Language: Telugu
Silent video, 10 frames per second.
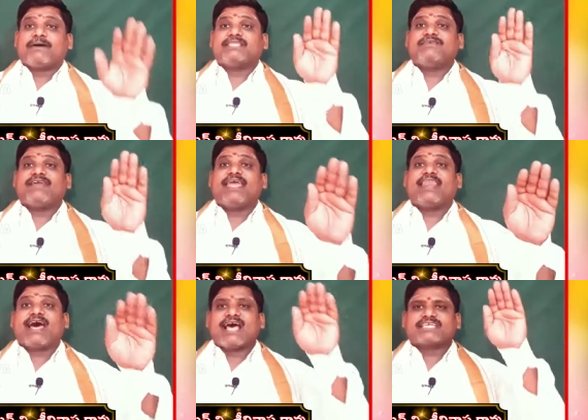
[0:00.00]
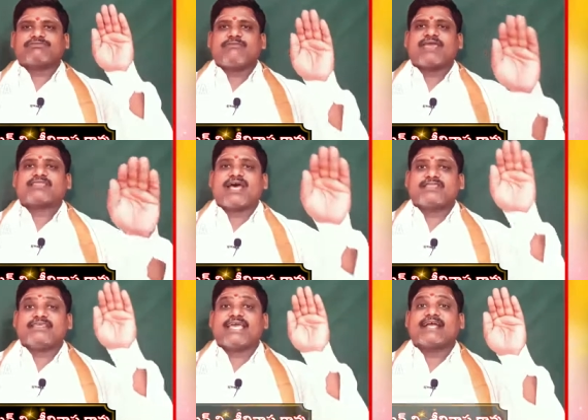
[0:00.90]
పదివేల
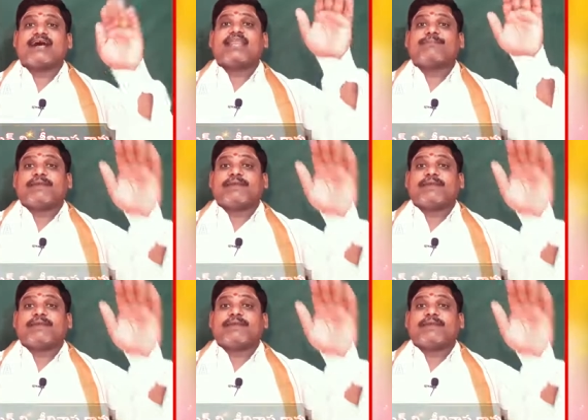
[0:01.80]
అశ్వమేధాది యాగాల